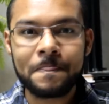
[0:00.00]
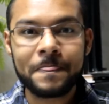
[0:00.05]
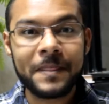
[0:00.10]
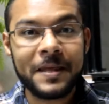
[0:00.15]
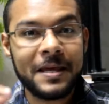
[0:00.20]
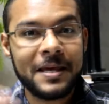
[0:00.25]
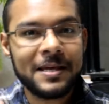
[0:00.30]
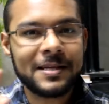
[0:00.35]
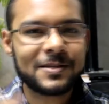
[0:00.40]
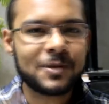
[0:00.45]

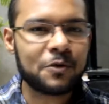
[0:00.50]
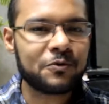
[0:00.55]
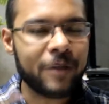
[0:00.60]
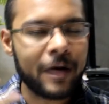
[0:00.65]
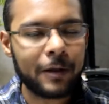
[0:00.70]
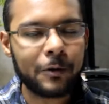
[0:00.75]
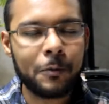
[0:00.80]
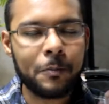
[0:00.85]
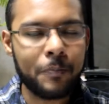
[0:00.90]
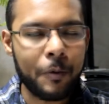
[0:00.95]
e isso eu
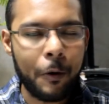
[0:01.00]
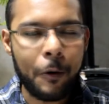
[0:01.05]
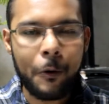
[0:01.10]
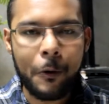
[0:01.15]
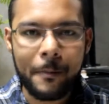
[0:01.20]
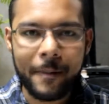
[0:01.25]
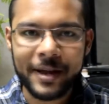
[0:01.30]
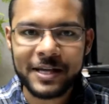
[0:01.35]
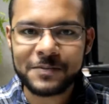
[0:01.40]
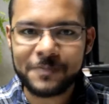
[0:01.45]
falo um
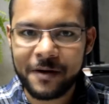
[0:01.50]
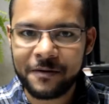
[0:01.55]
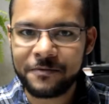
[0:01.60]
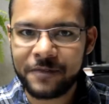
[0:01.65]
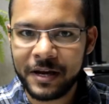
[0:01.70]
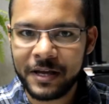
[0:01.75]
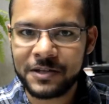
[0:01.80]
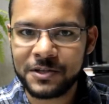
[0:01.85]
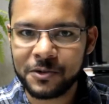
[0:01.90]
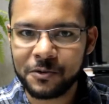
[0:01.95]
pouco mais para
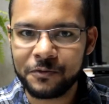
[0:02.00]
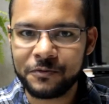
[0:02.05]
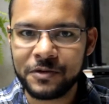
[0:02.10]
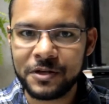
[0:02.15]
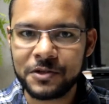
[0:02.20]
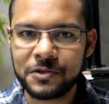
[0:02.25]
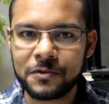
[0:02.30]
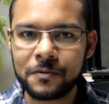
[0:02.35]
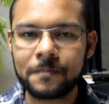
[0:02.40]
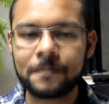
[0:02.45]
frente no
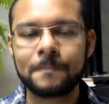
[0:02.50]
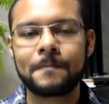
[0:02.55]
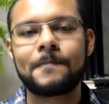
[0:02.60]
vídeo.